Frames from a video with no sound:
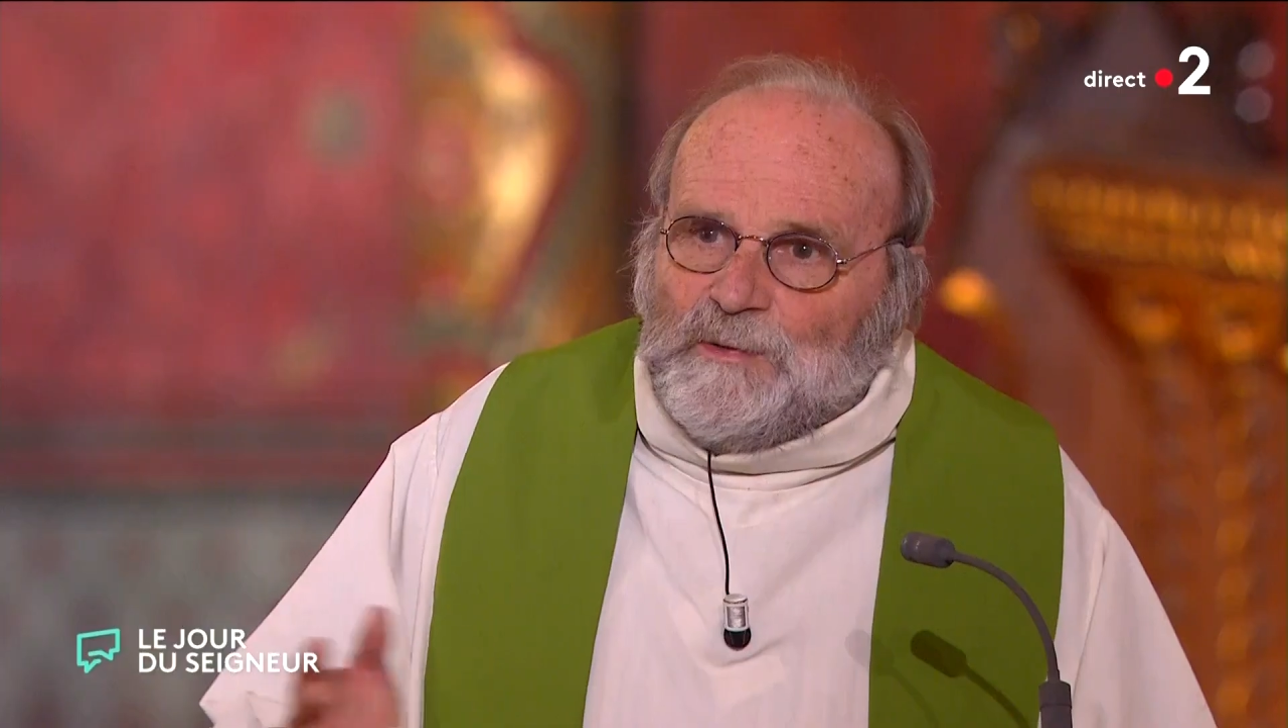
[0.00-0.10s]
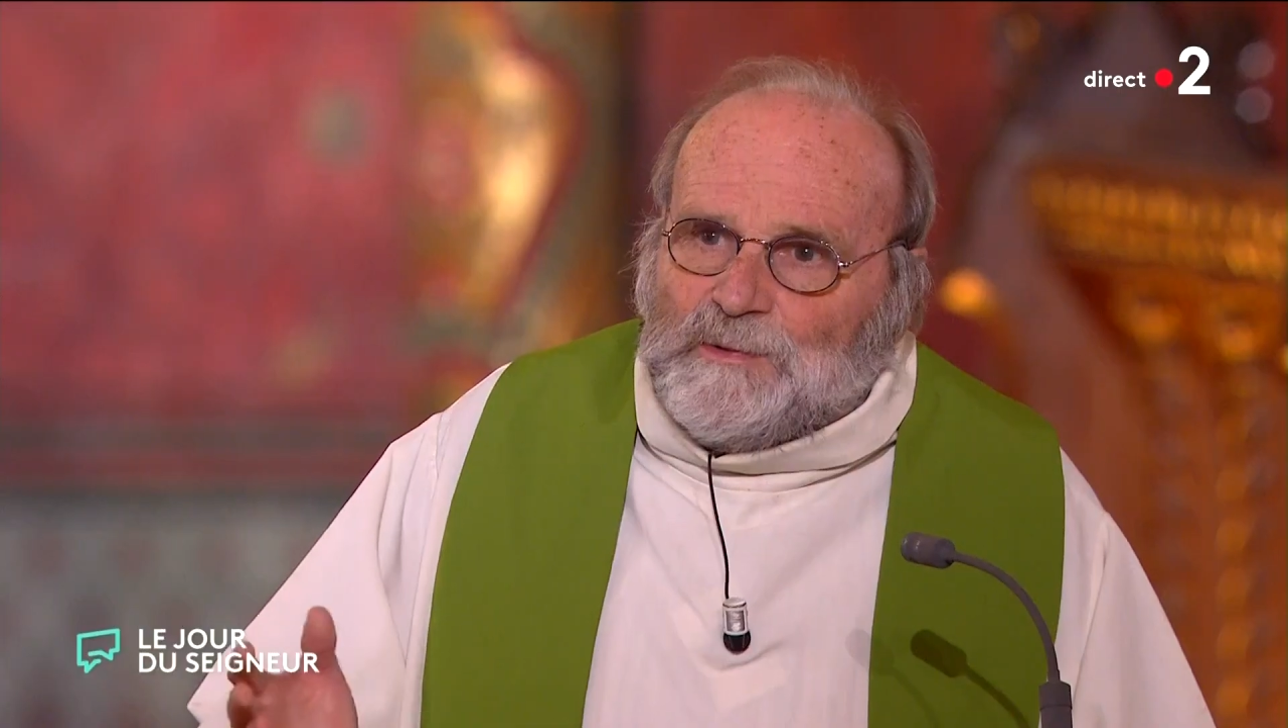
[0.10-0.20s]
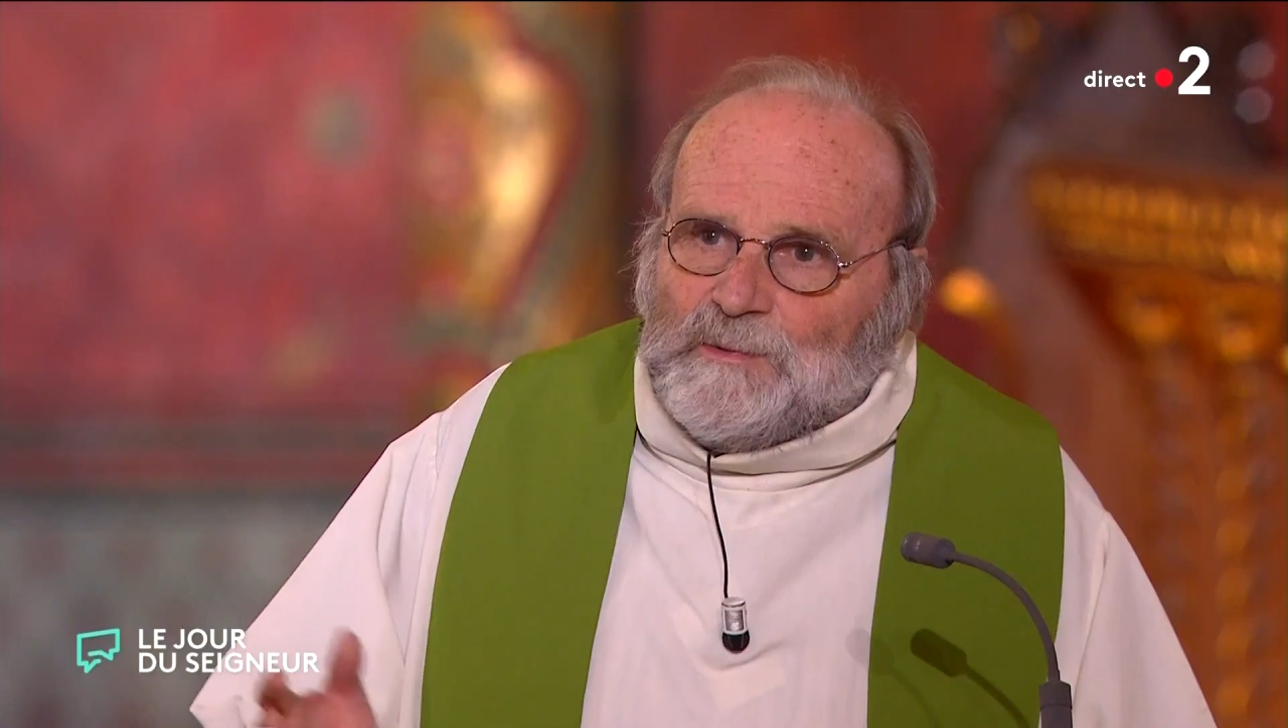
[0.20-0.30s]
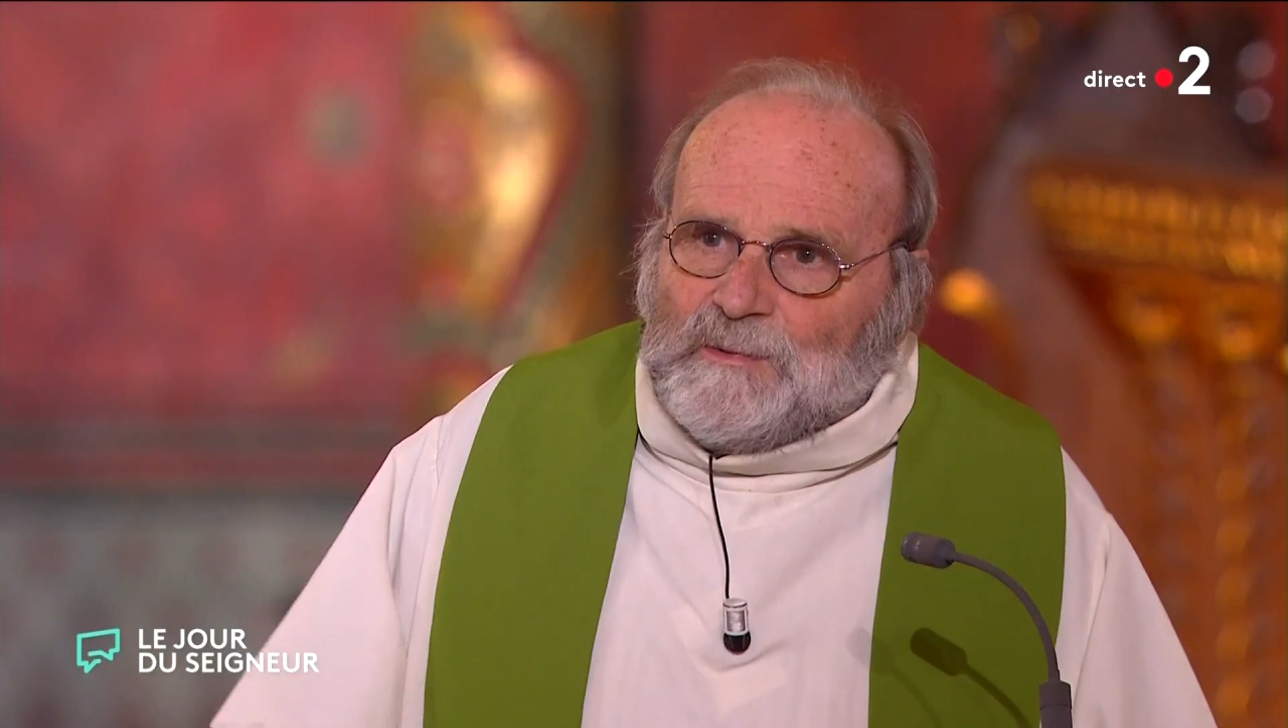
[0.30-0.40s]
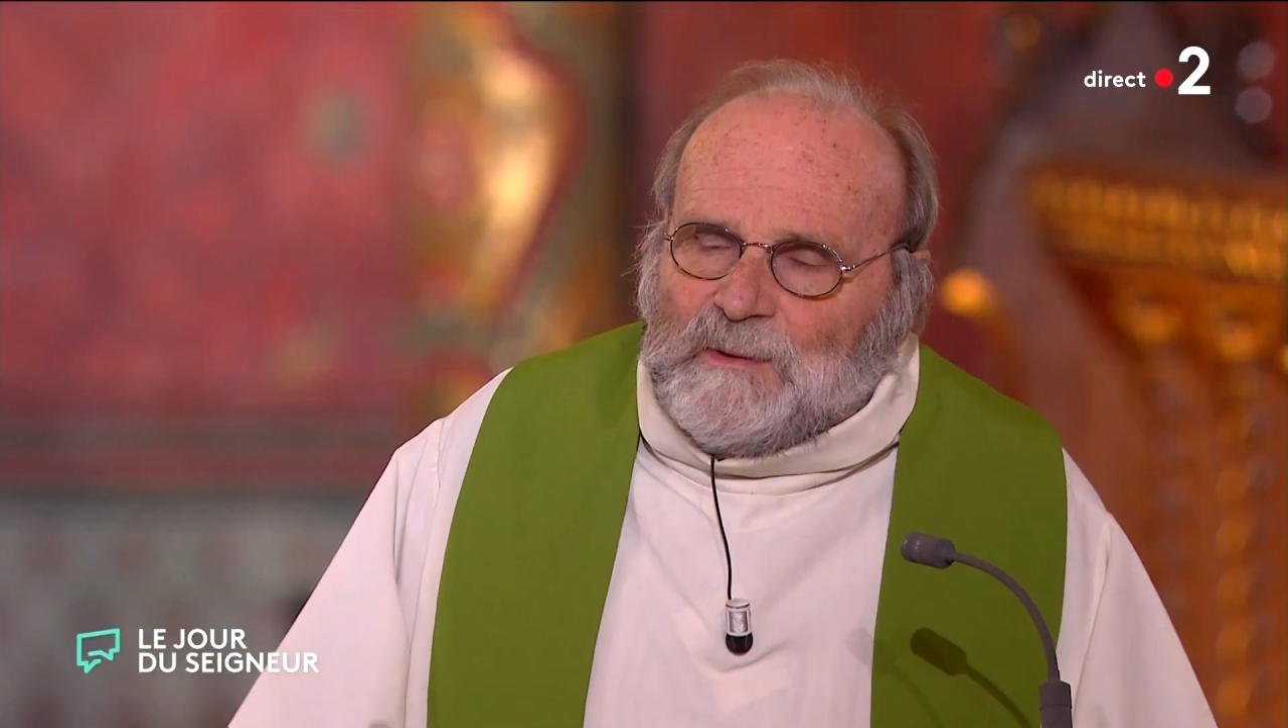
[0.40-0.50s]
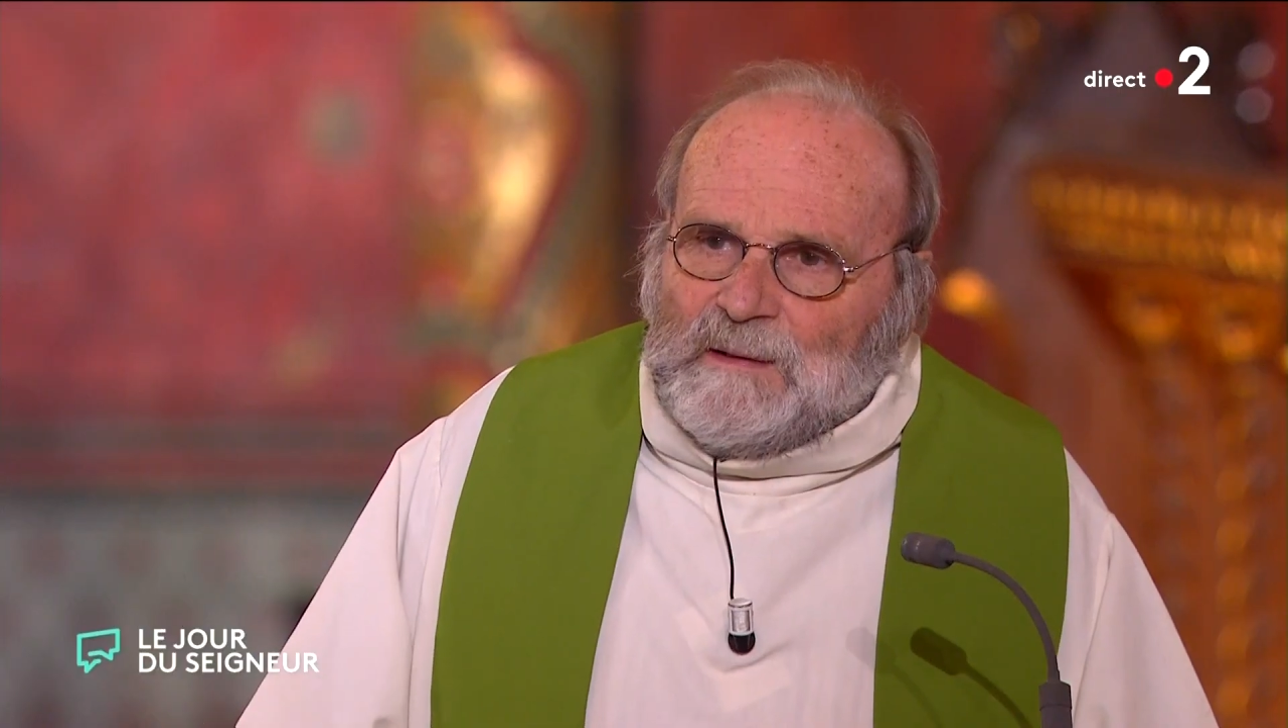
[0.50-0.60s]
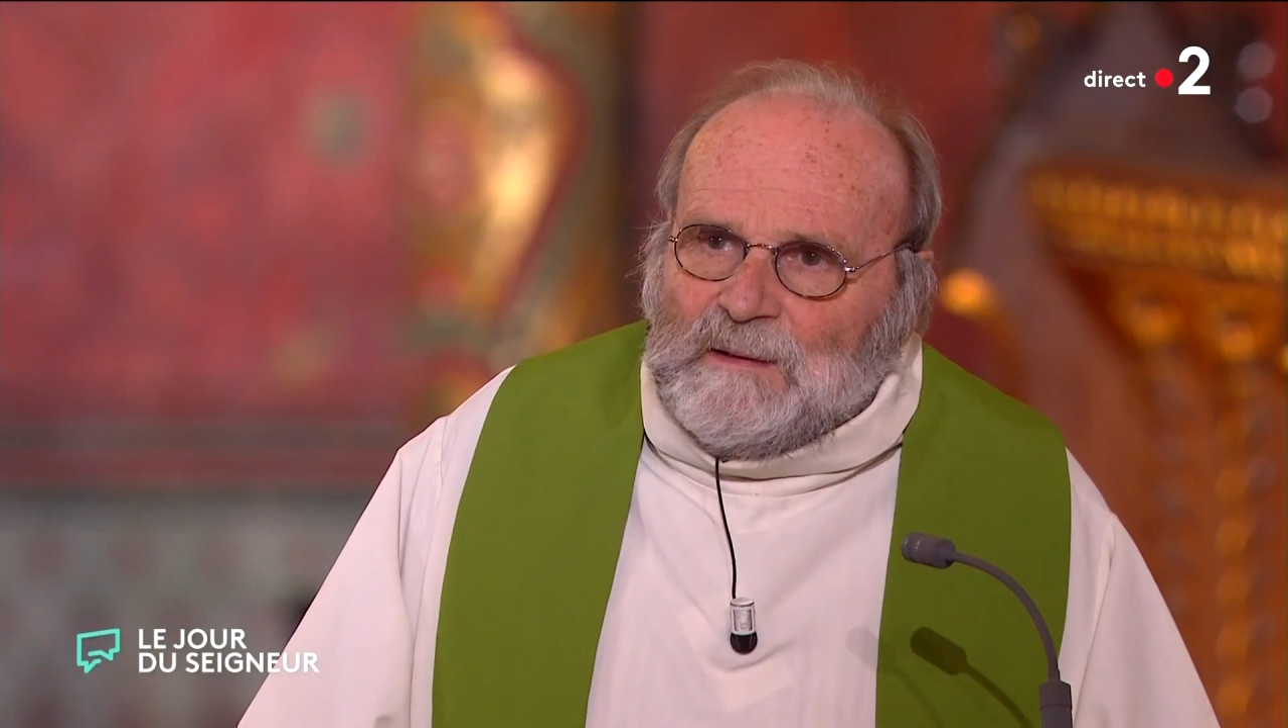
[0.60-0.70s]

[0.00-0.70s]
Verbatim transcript: offrons